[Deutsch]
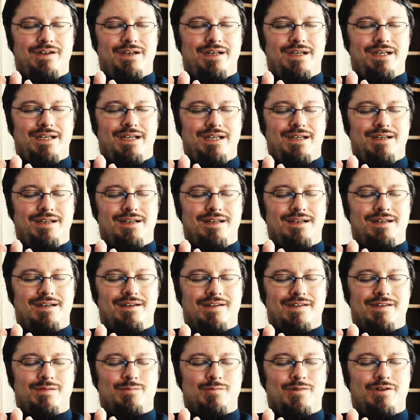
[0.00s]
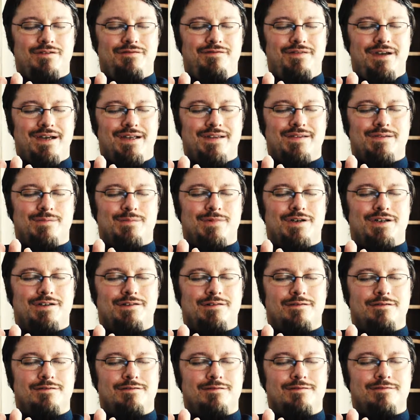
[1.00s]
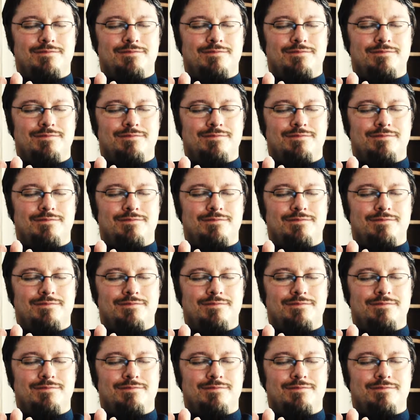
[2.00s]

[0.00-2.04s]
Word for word: Energie aus dem Universum auf.